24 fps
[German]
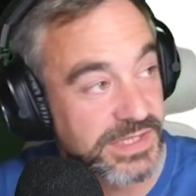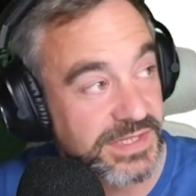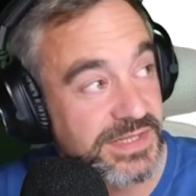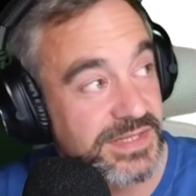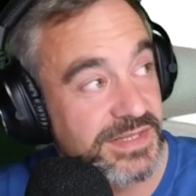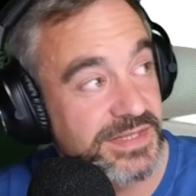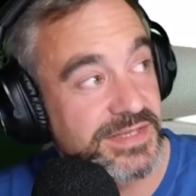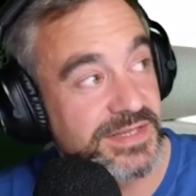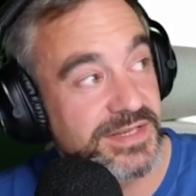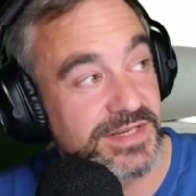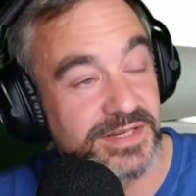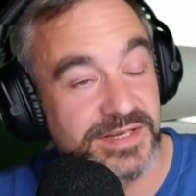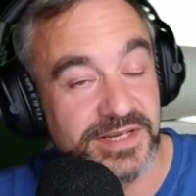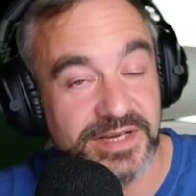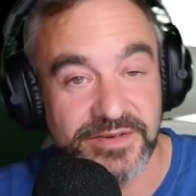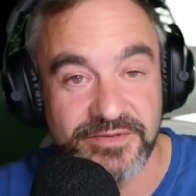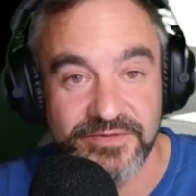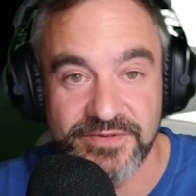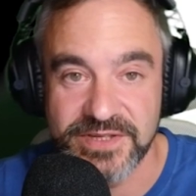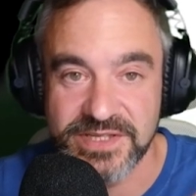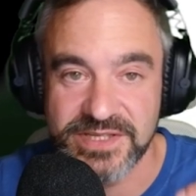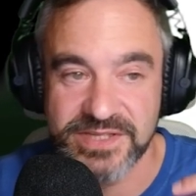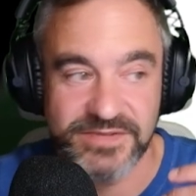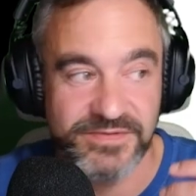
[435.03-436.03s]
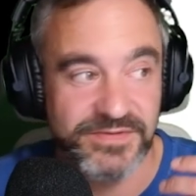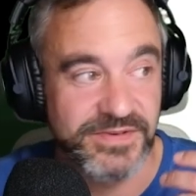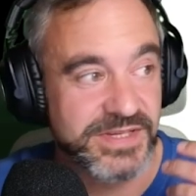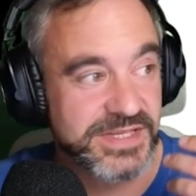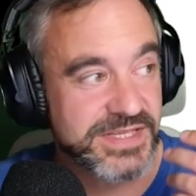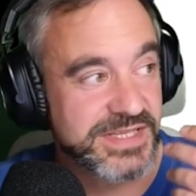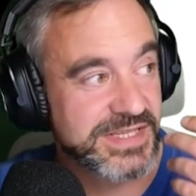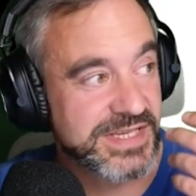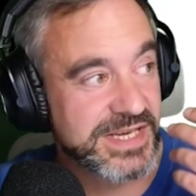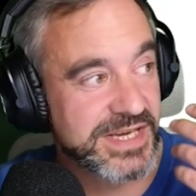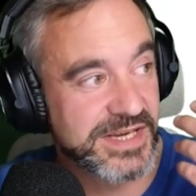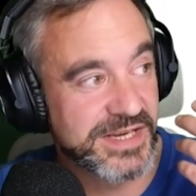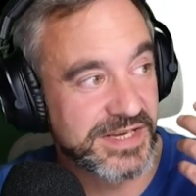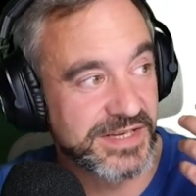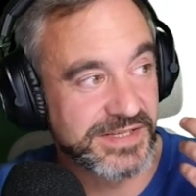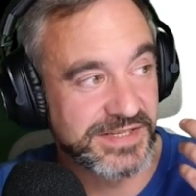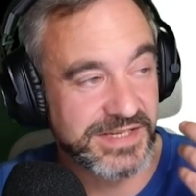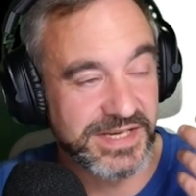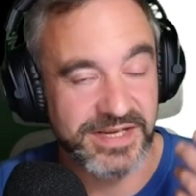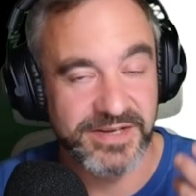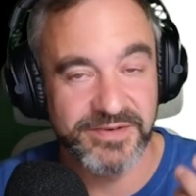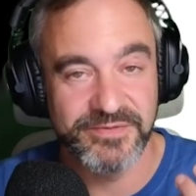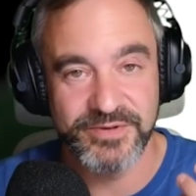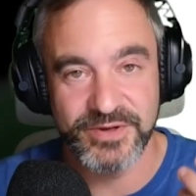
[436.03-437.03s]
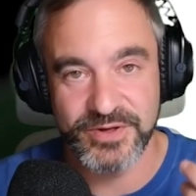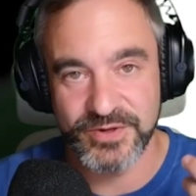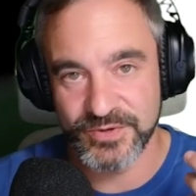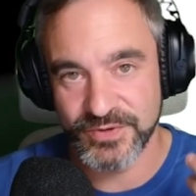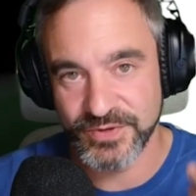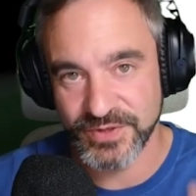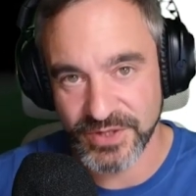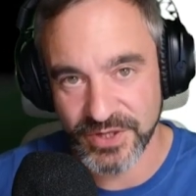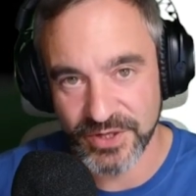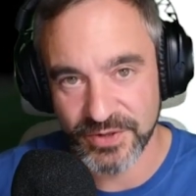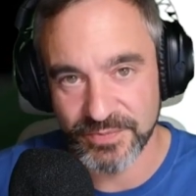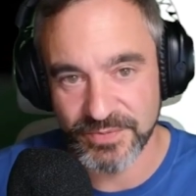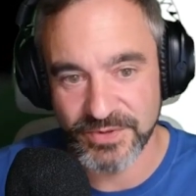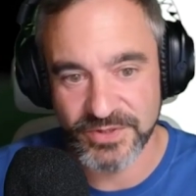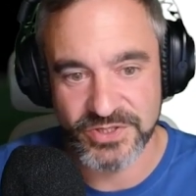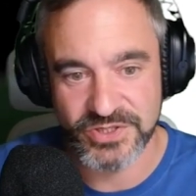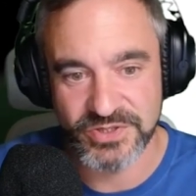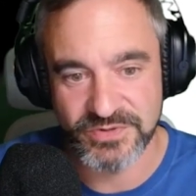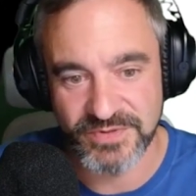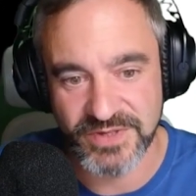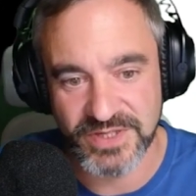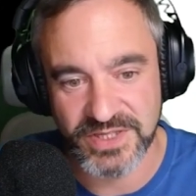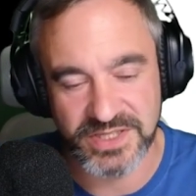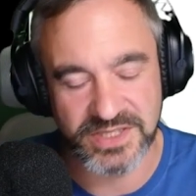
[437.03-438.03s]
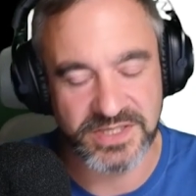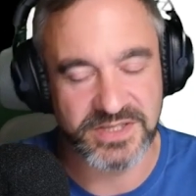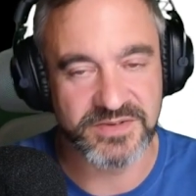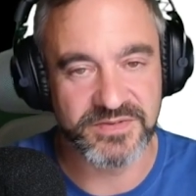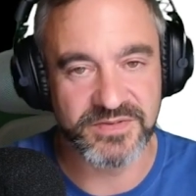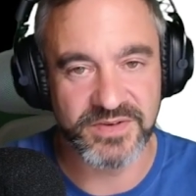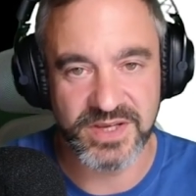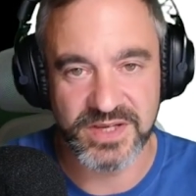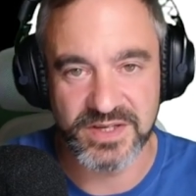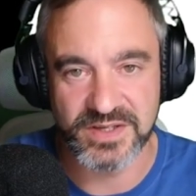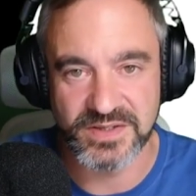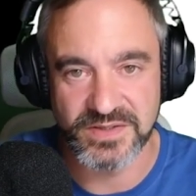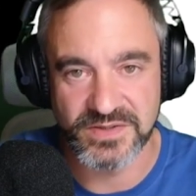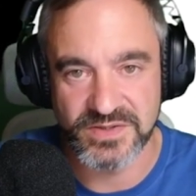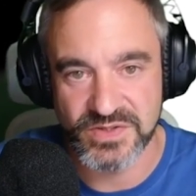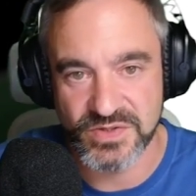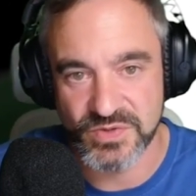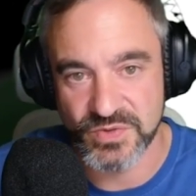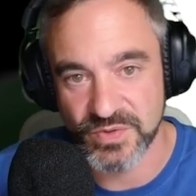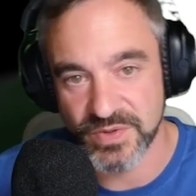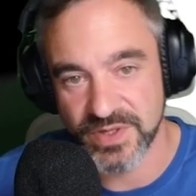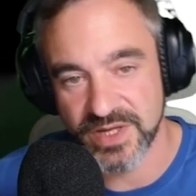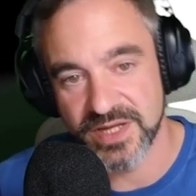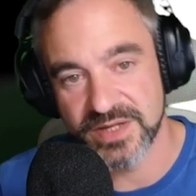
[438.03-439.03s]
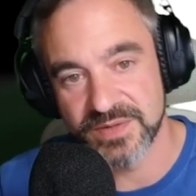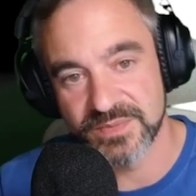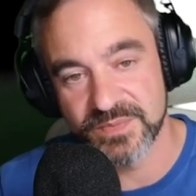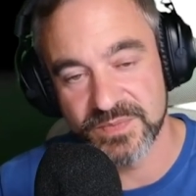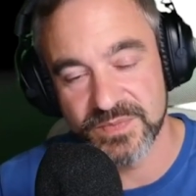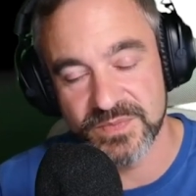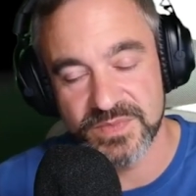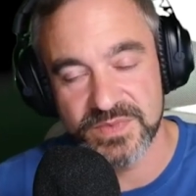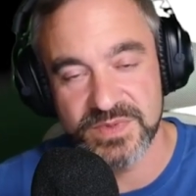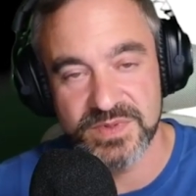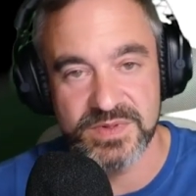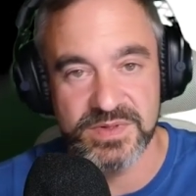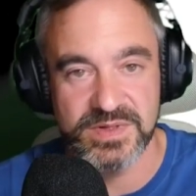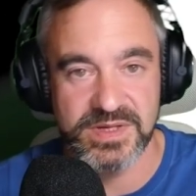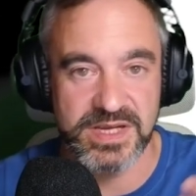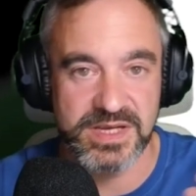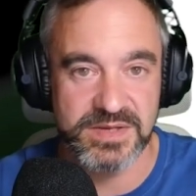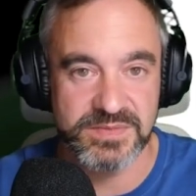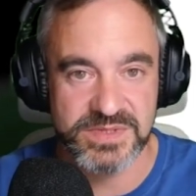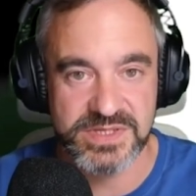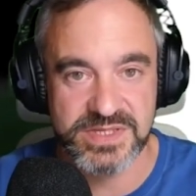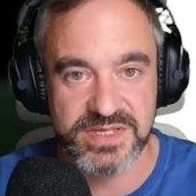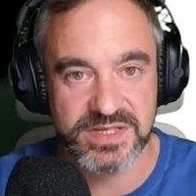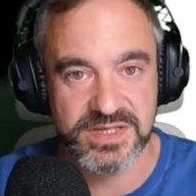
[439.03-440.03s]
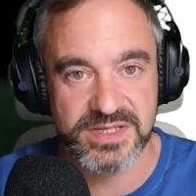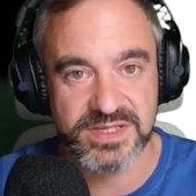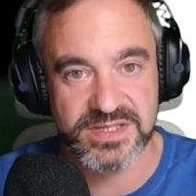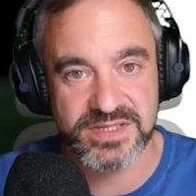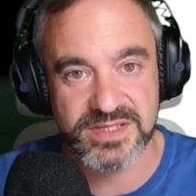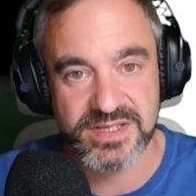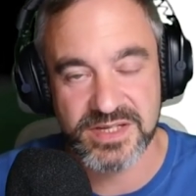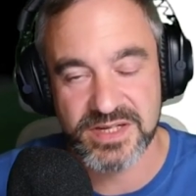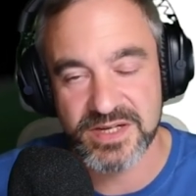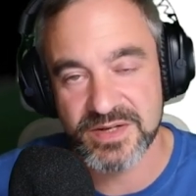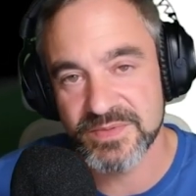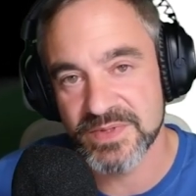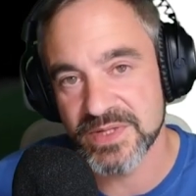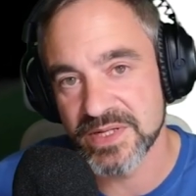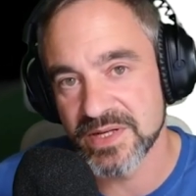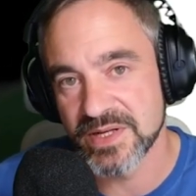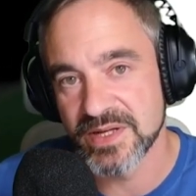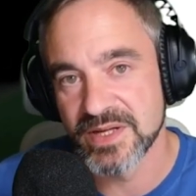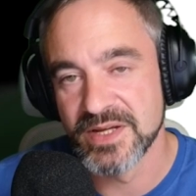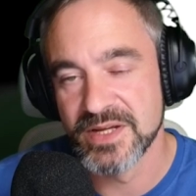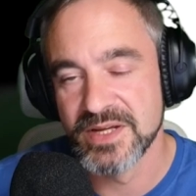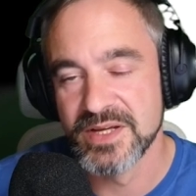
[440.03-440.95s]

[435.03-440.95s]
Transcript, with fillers: ist dann etwas, was halt einfach unglaublich schwierig wäre. So Game, Game Studies, da kann man